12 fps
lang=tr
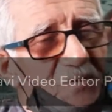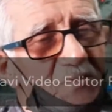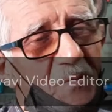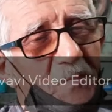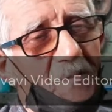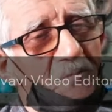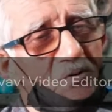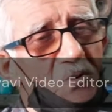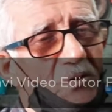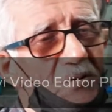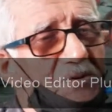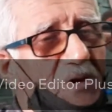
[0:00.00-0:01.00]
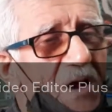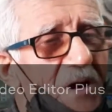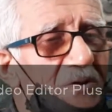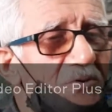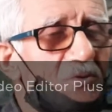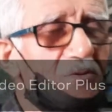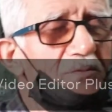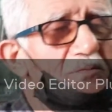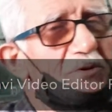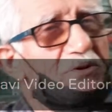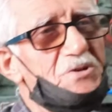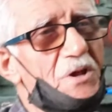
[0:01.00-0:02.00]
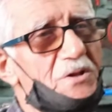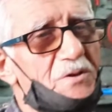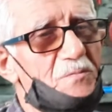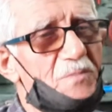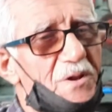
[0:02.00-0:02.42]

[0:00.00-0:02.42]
şimdi ben bu köyün yerli yurtlu bir insanıyım.